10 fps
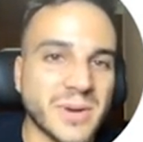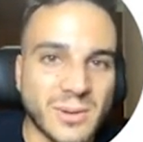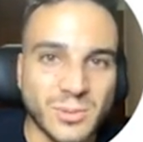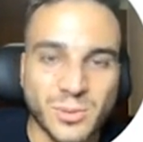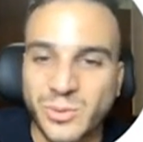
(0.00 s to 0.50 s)

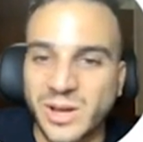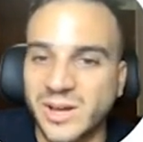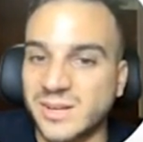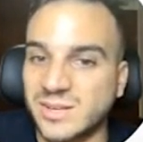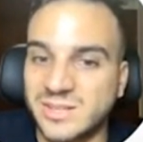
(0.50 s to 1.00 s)
hablo de una
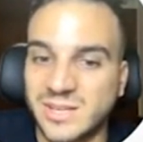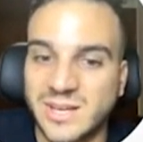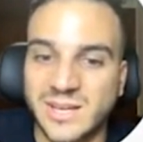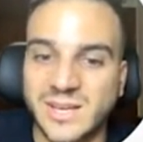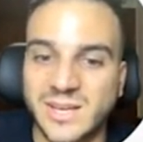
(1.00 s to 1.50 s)

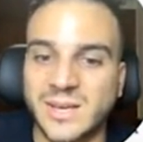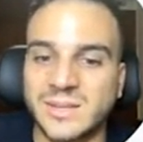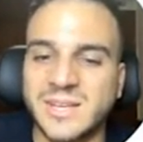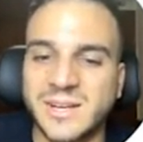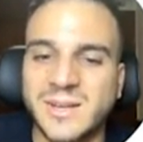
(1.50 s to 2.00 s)
característica que
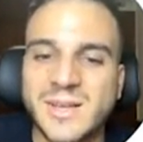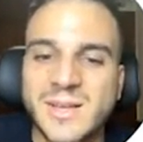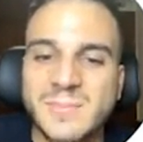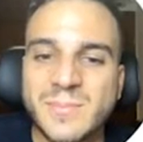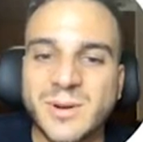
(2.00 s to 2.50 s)
tiene,
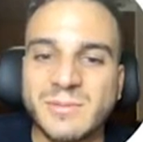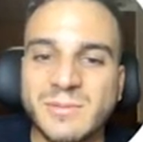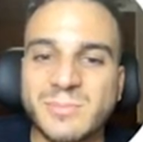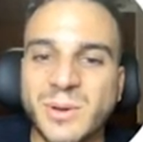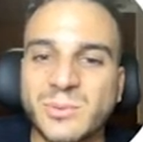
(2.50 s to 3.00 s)
pero esta
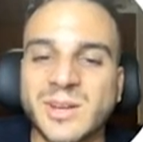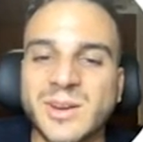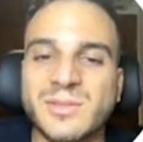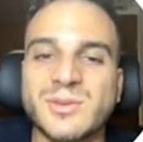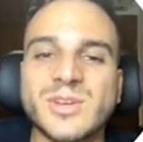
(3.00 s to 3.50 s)
vez me
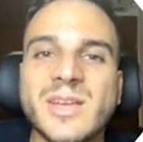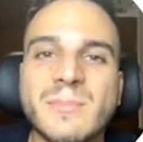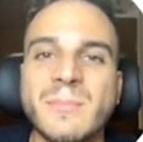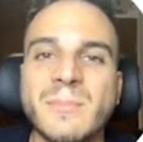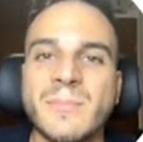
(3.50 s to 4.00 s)
gustaría deciros que hay
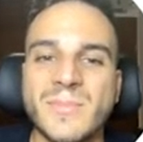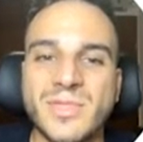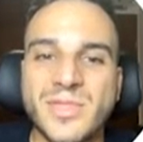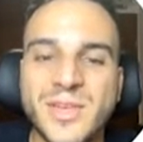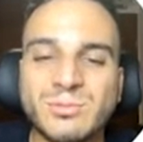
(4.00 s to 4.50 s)

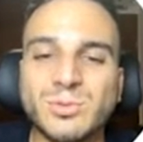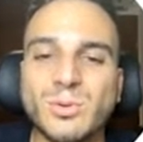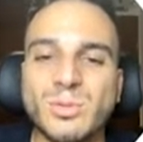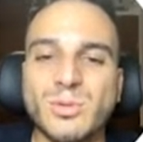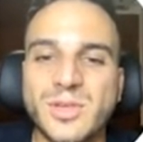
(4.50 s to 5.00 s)

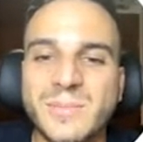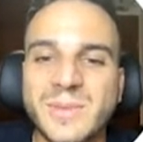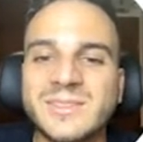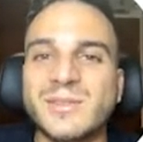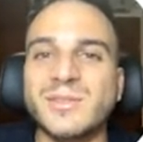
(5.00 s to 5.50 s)

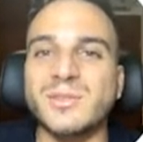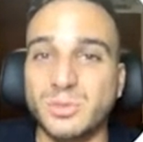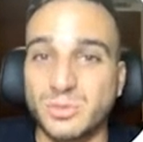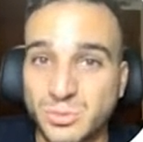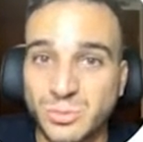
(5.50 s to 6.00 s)

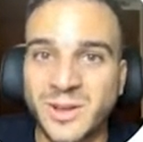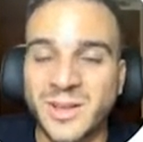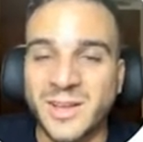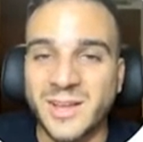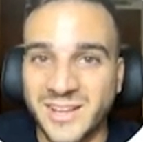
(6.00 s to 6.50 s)
112.301
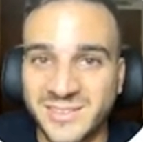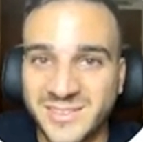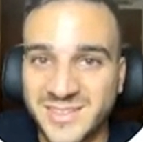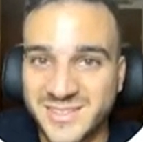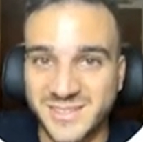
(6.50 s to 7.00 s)

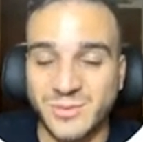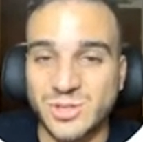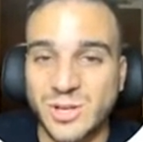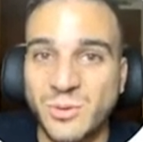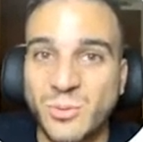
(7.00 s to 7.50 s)
clientes que
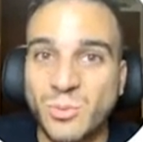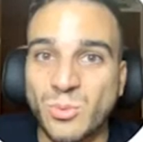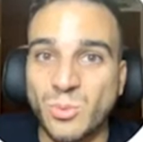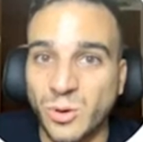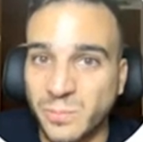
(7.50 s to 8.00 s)
usan
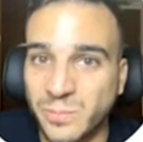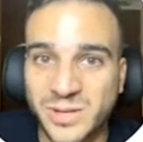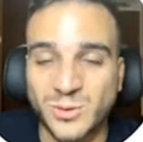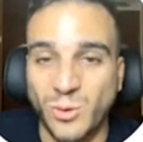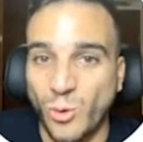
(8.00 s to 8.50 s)

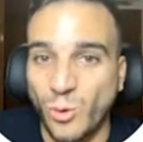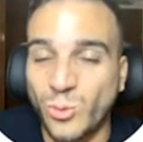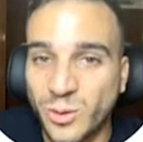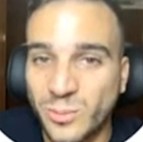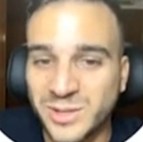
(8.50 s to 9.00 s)
WordPress o
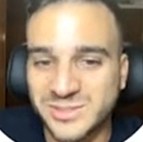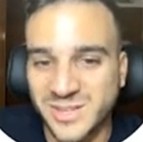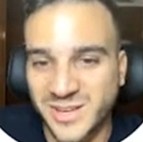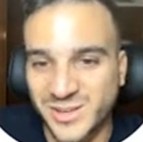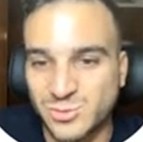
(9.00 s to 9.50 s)
WooCommerce
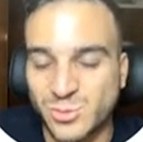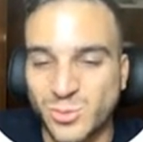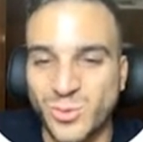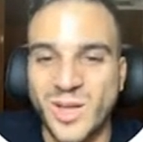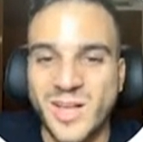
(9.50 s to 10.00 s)
en
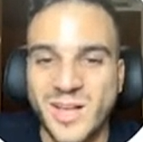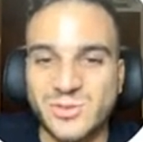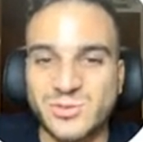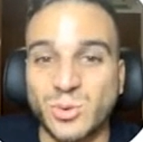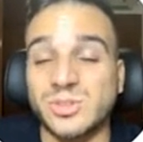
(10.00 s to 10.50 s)
su,
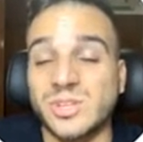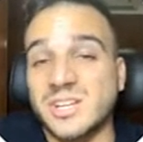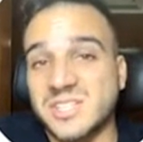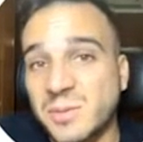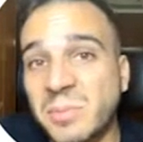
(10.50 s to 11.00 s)
en su hosting.
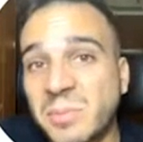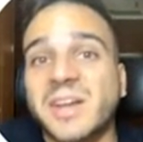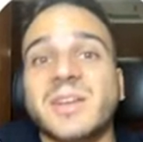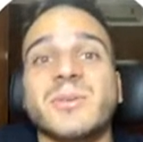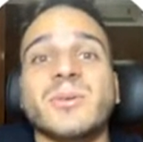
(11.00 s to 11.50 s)
Así que me
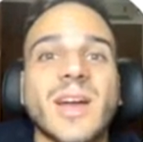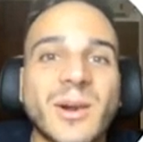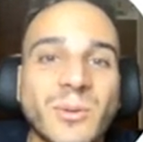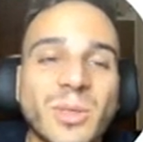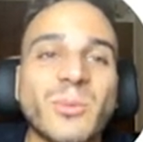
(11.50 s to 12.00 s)
imagino que
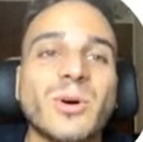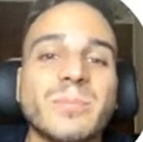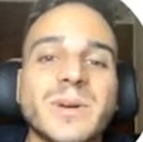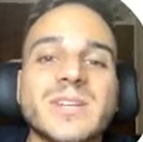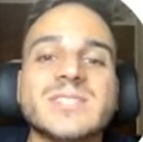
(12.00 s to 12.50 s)
algo de
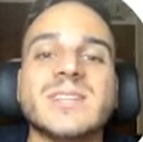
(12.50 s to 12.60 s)
WordPress